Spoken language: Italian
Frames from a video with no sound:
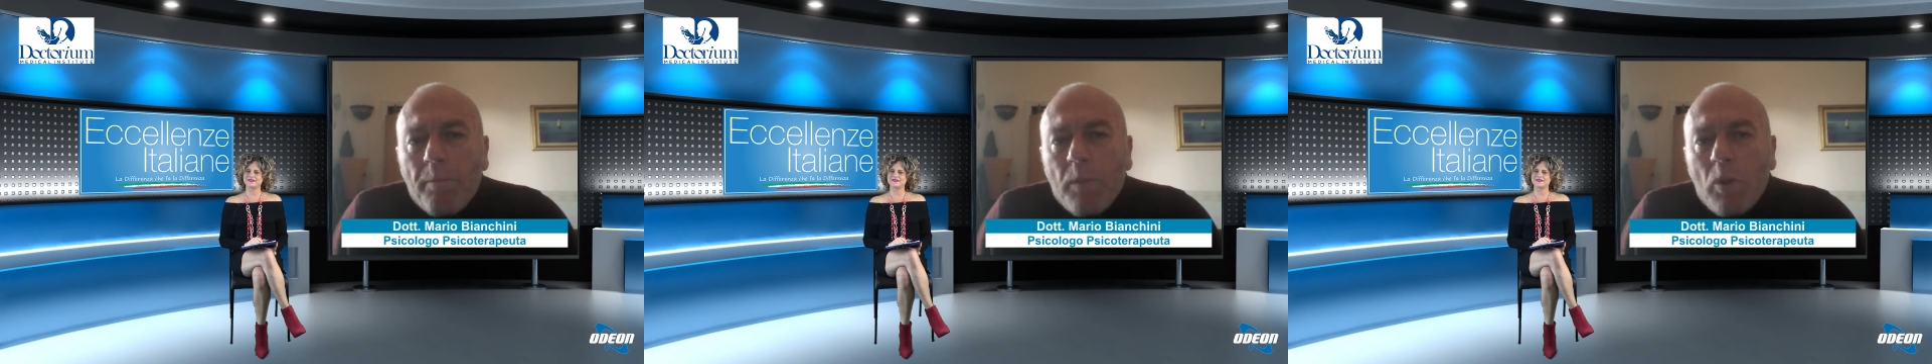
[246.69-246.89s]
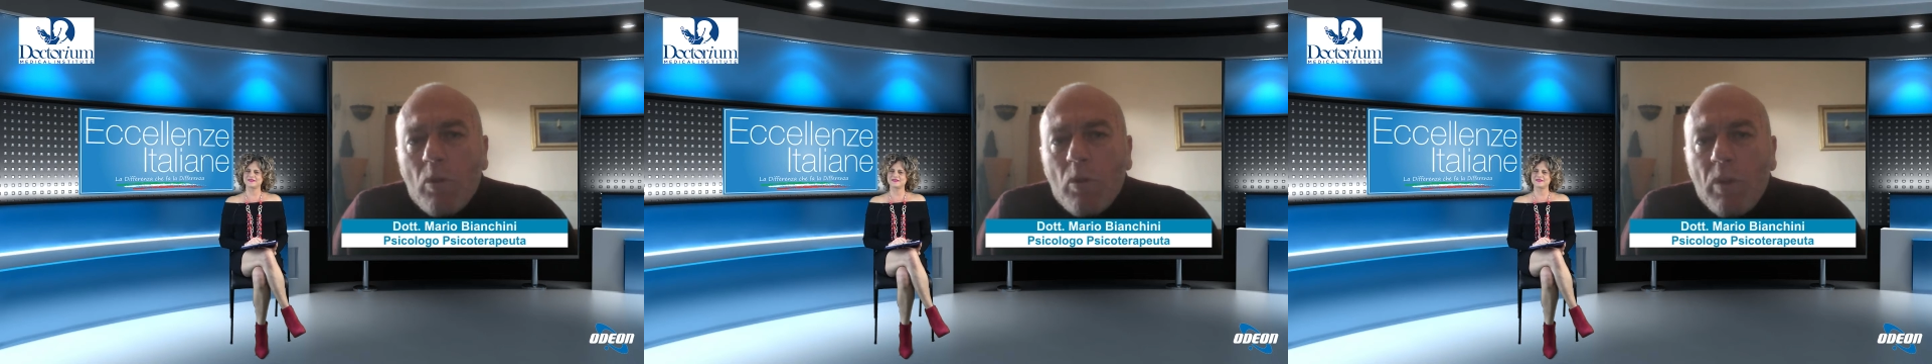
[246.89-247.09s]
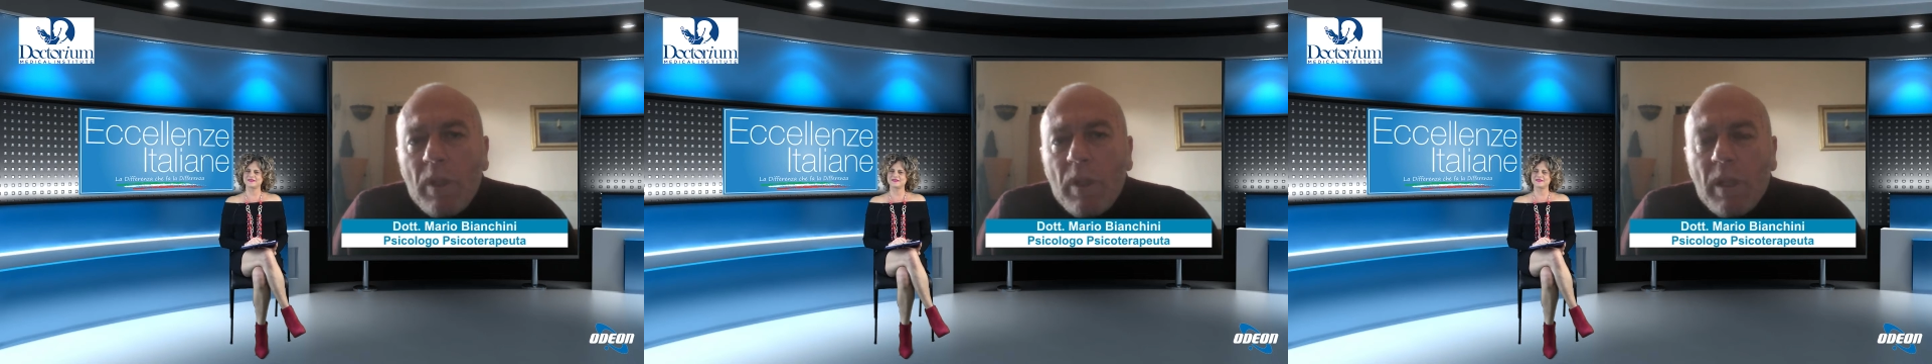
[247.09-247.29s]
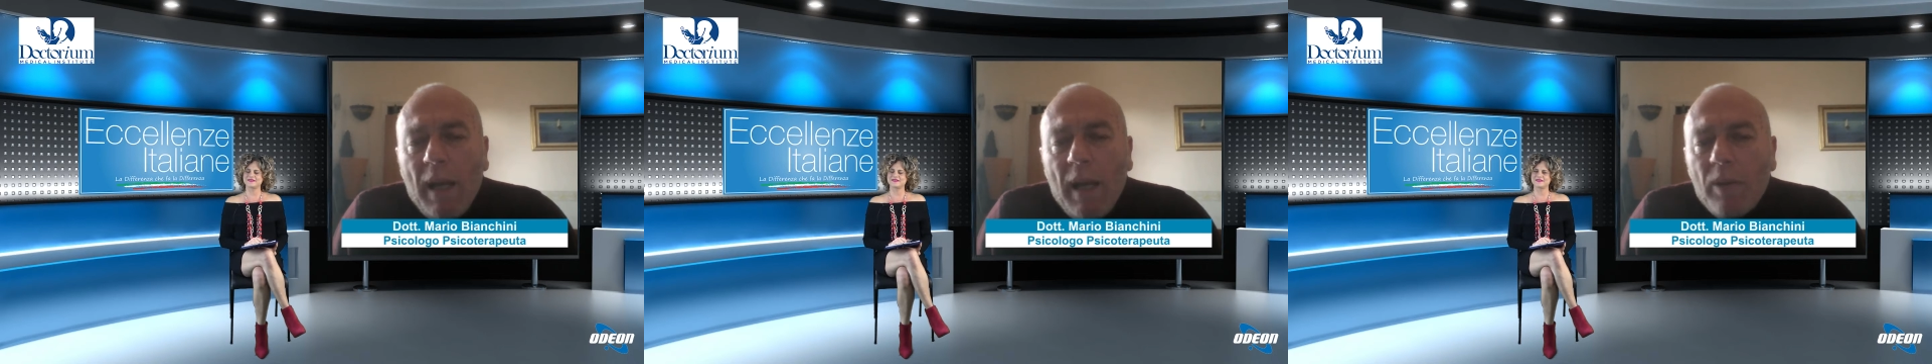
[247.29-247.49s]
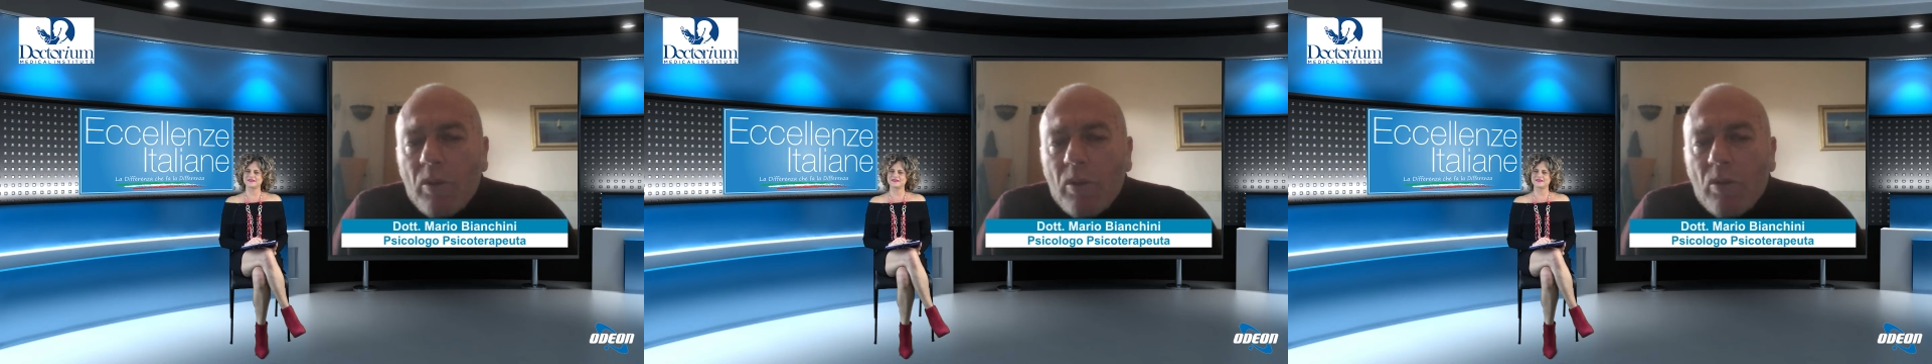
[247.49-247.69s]
sul
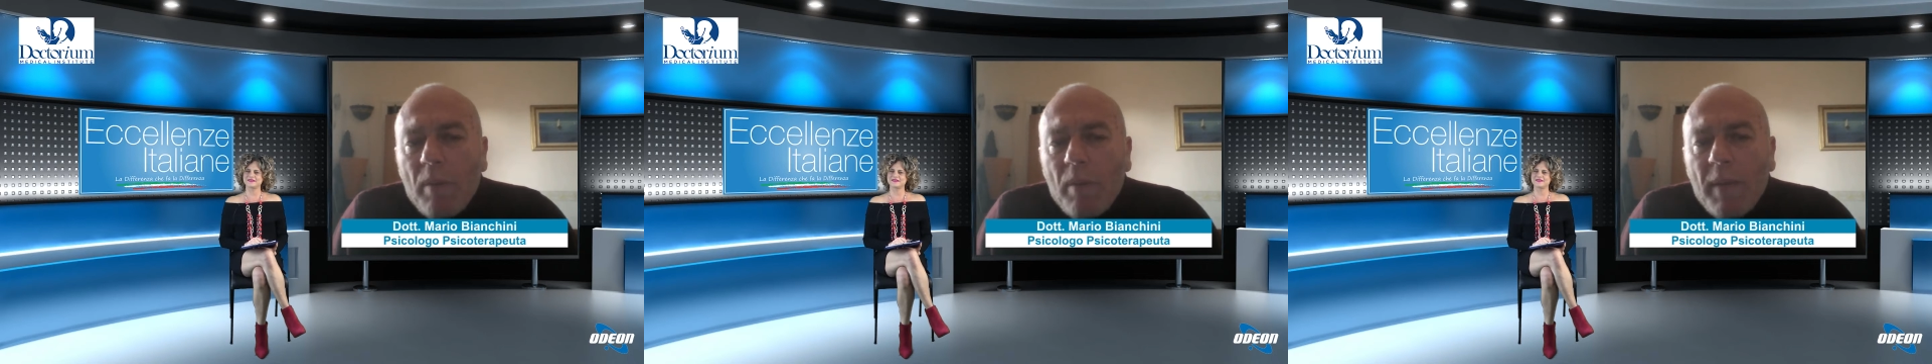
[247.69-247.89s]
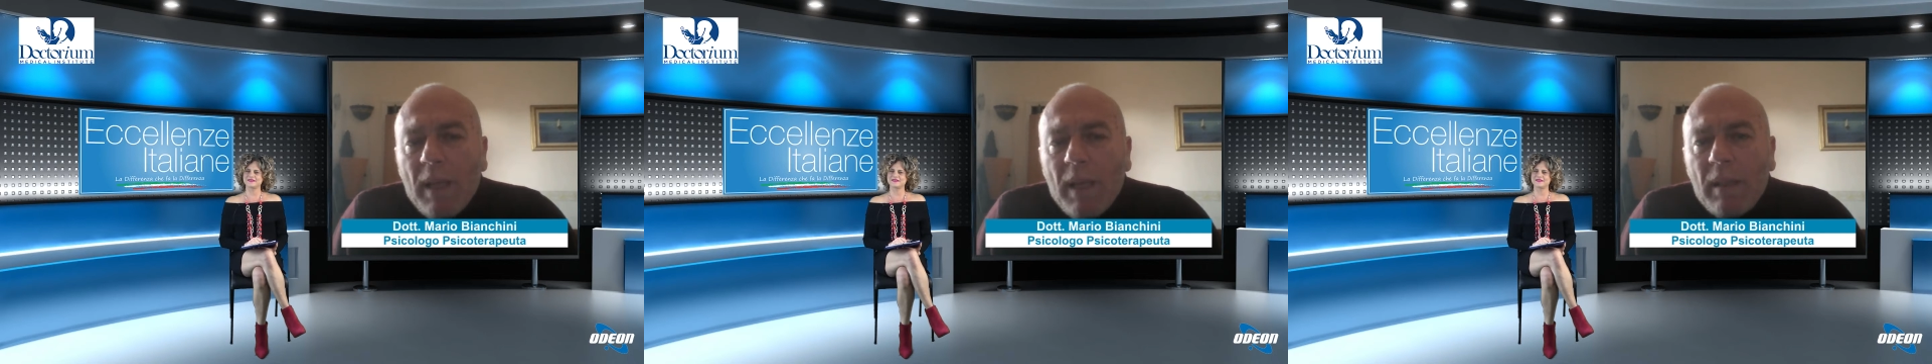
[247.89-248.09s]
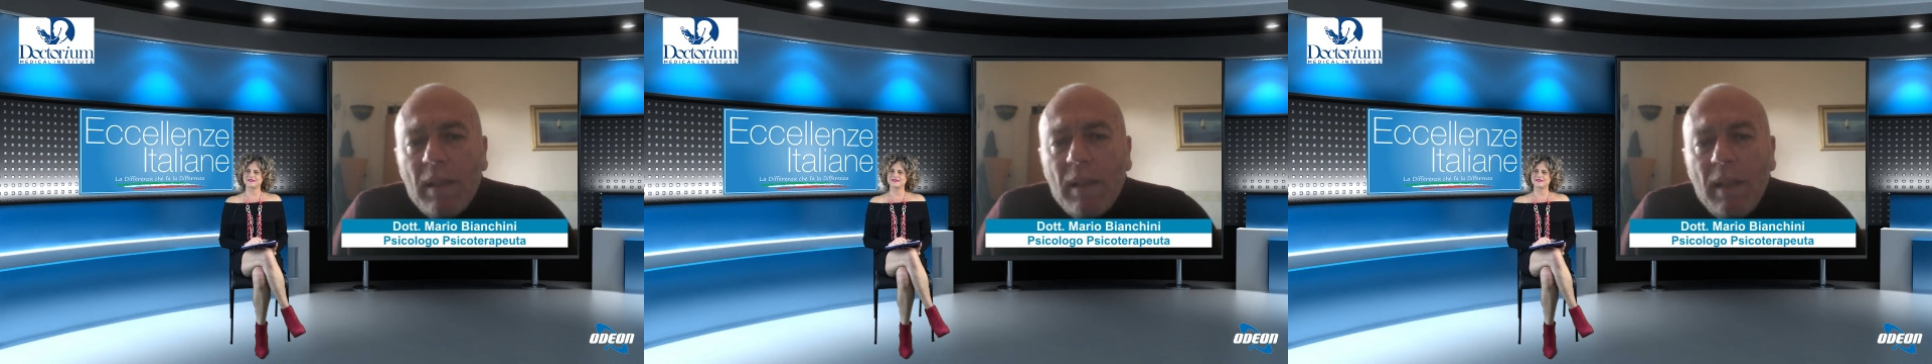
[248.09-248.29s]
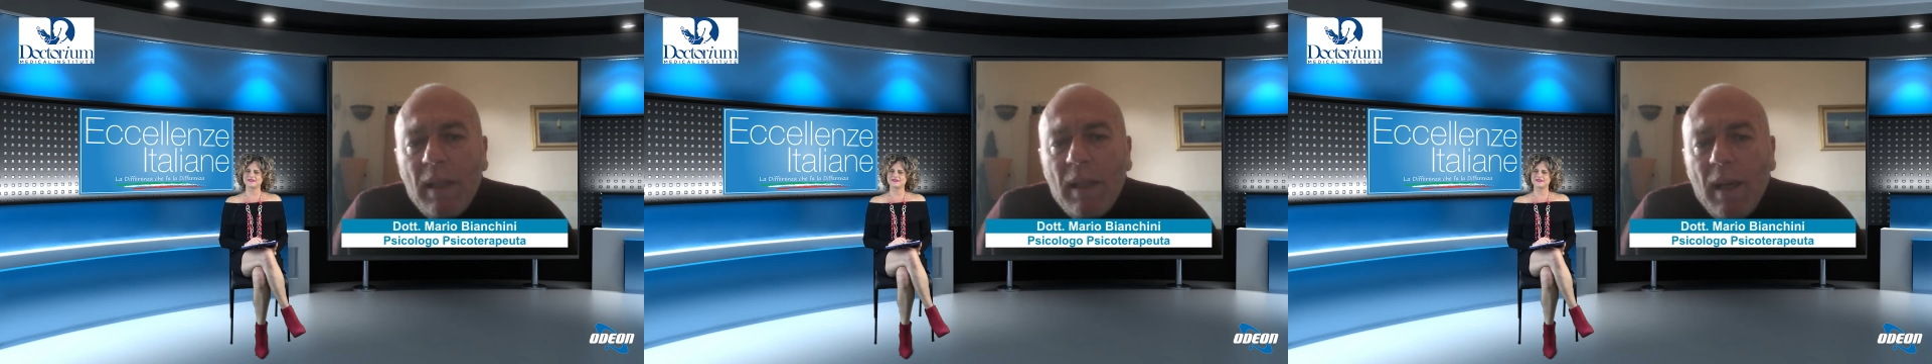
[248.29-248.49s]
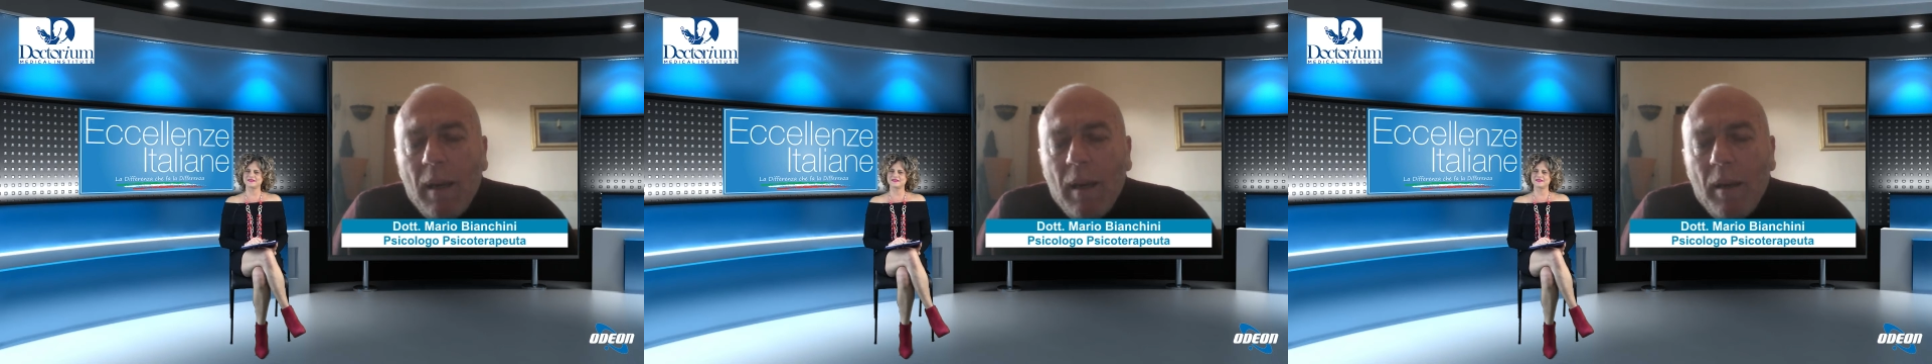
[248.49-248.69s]
disagio, sulla
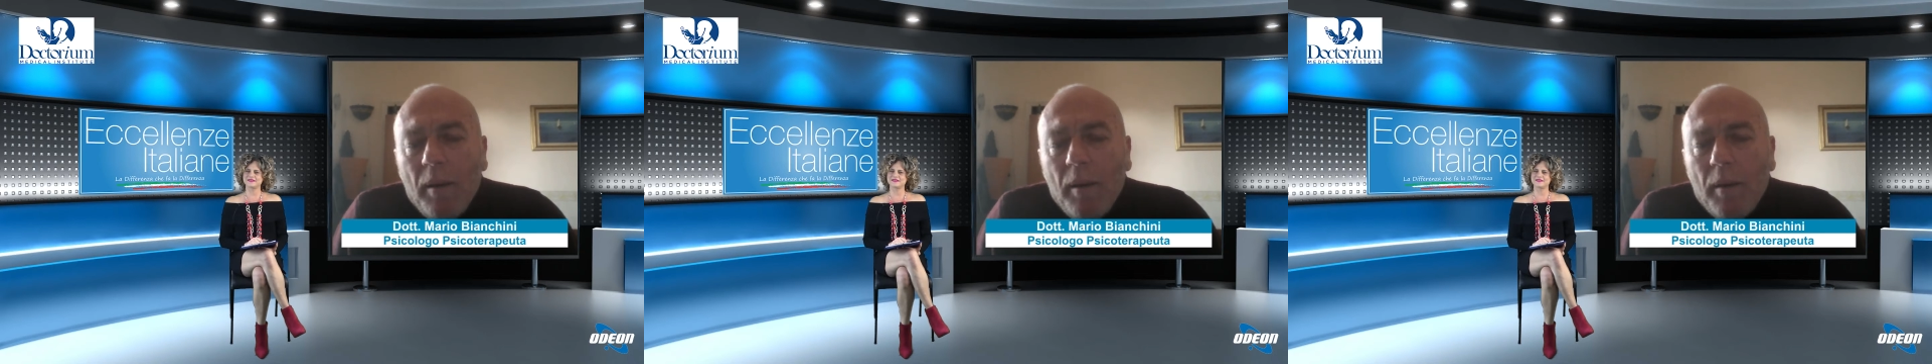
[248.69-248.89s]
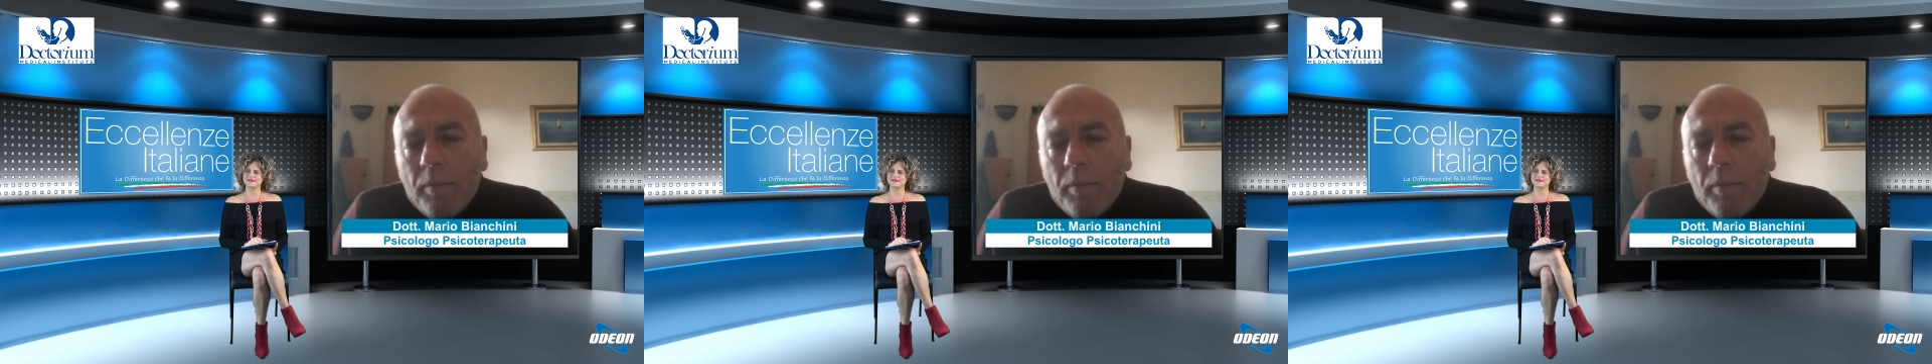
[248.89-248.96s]
malattia,